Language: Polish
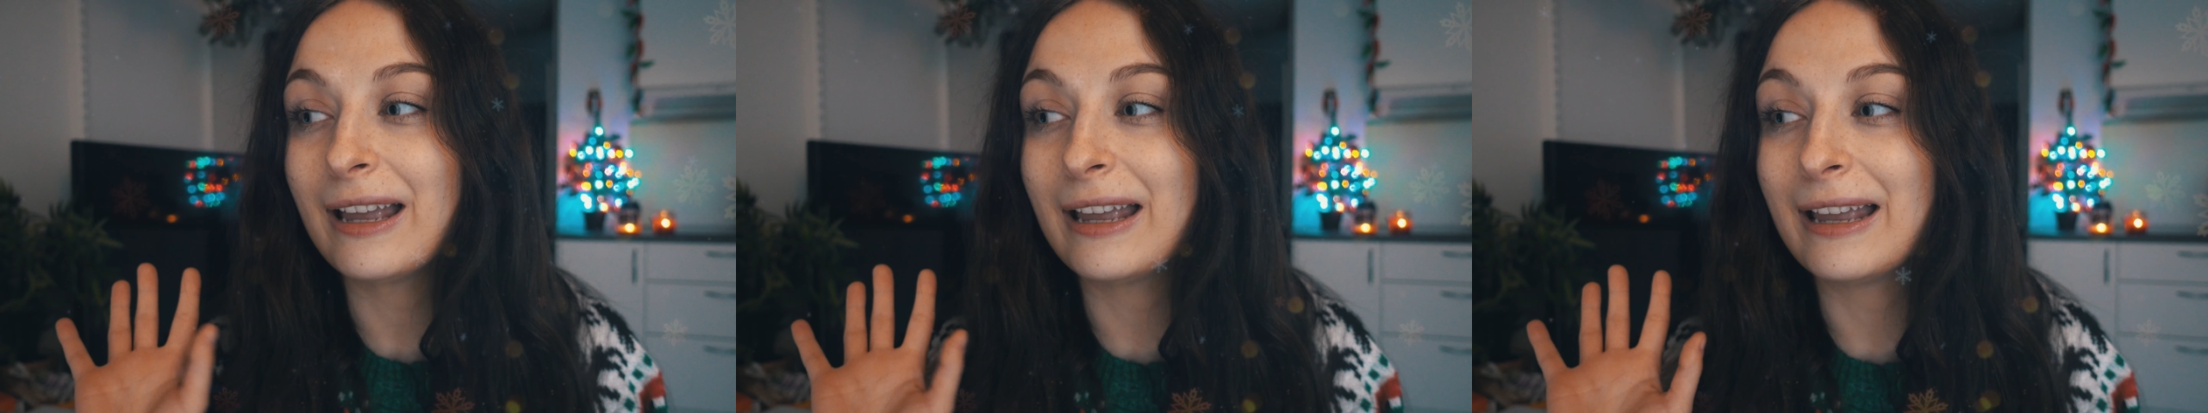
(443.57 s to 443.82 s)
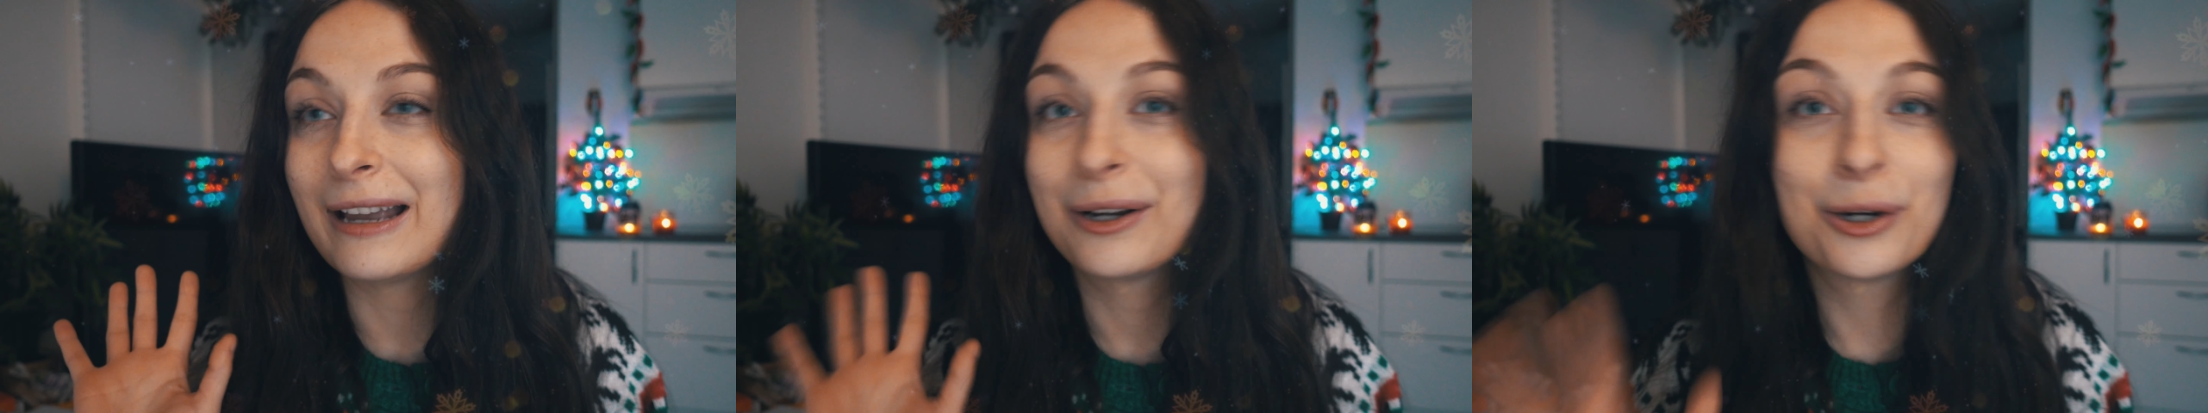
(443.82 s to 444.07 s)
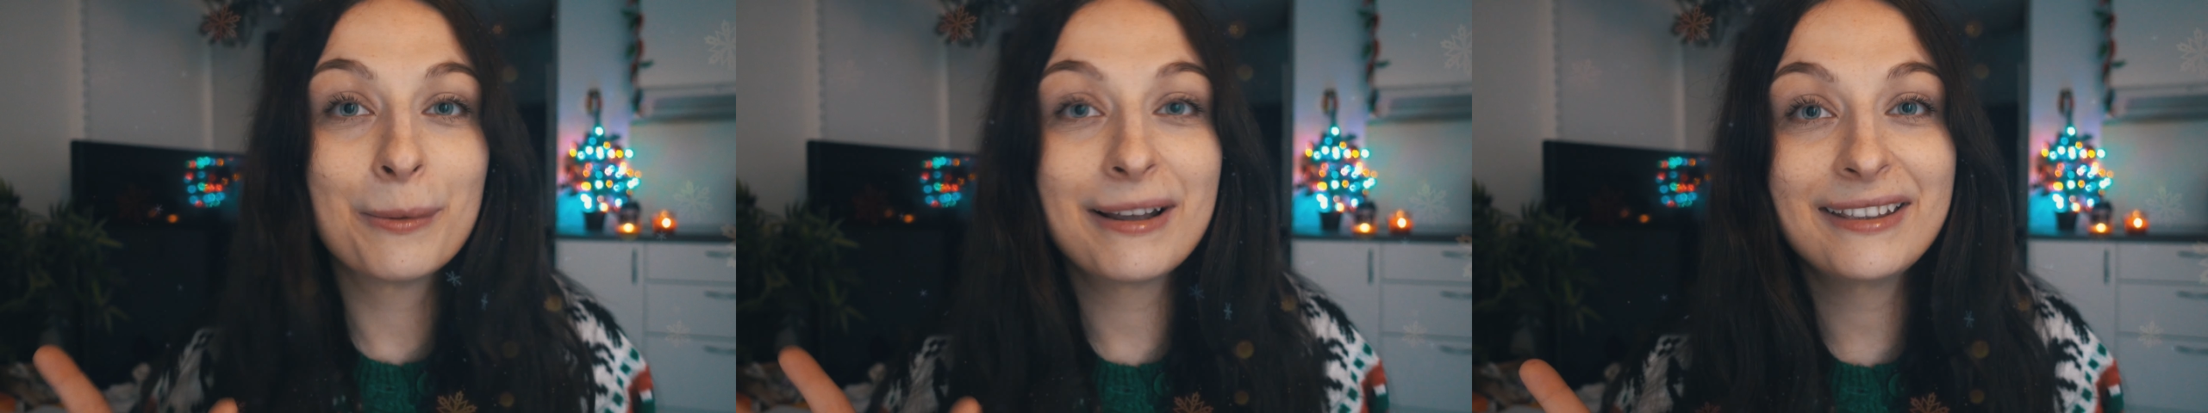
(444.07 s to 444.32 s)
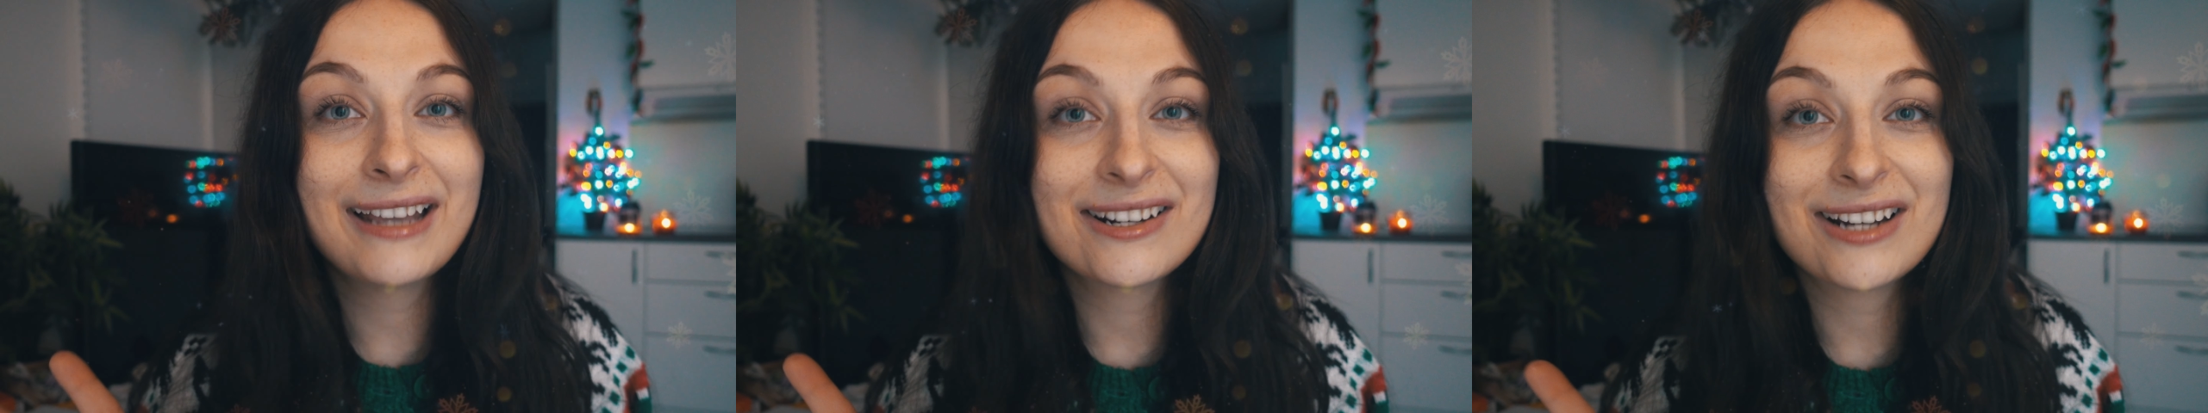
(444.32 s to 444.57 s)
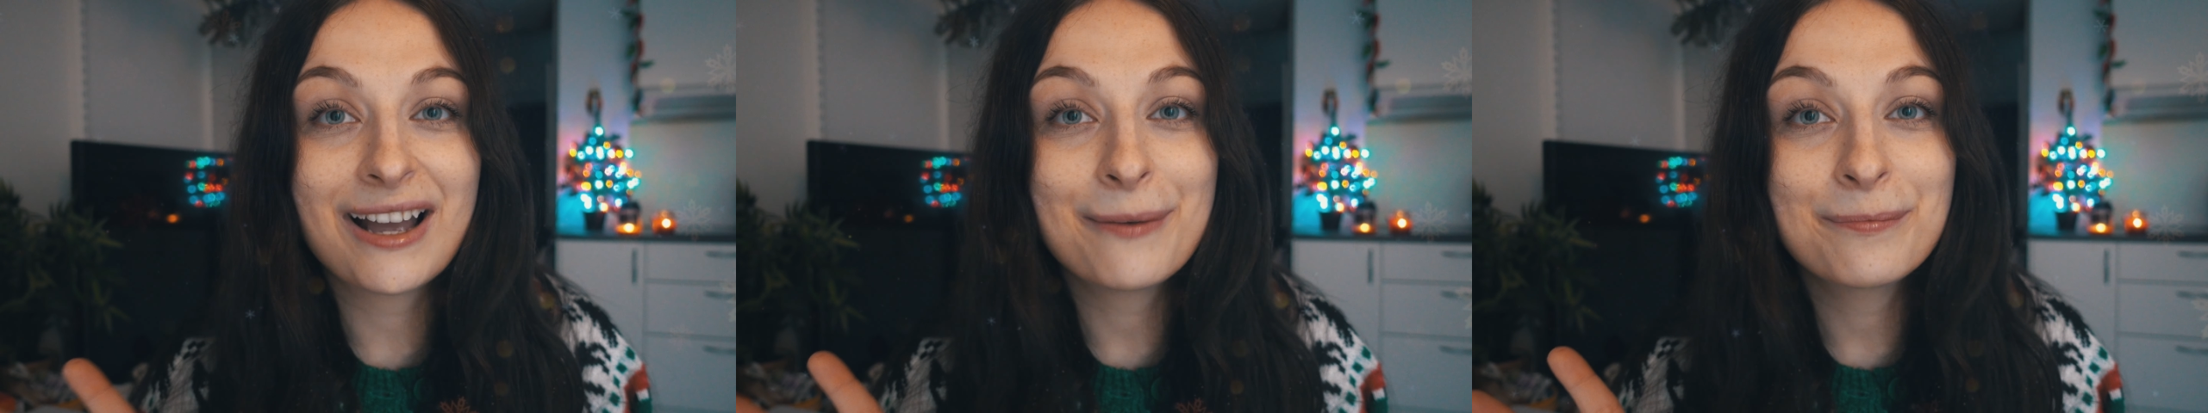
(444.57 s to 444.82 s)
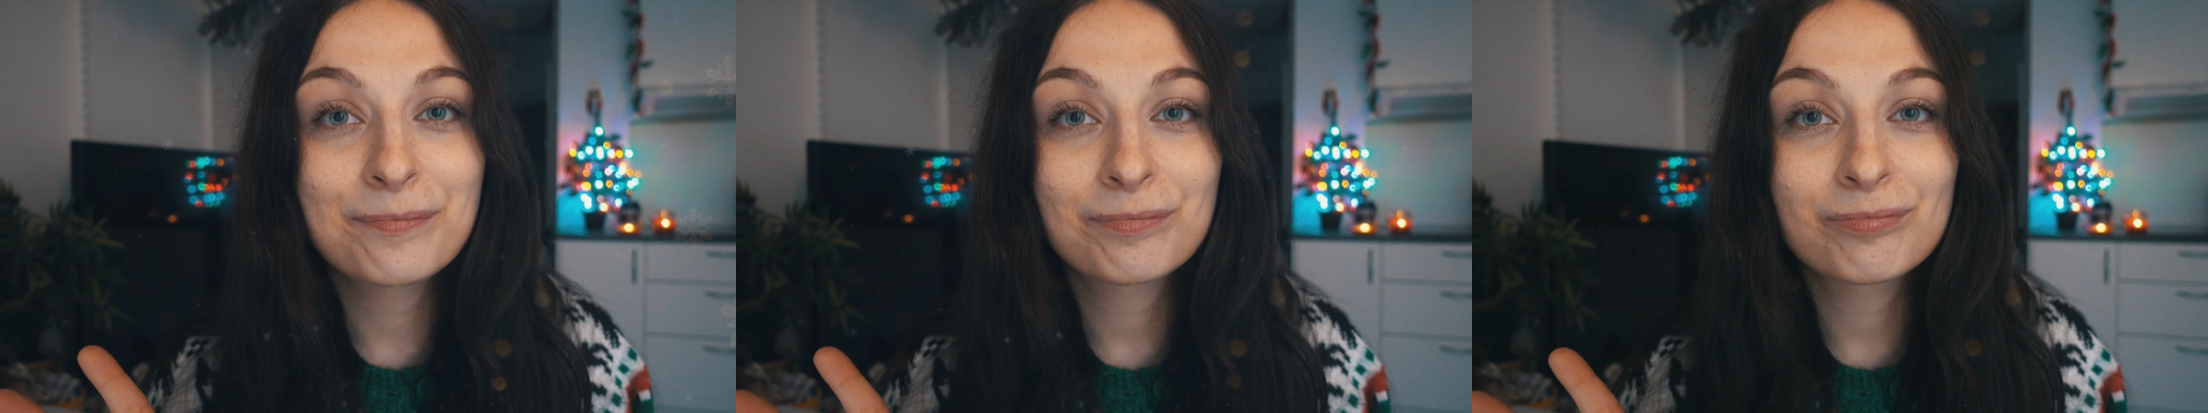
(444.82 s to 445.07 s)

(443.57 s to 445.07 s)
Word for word: e, komentarza.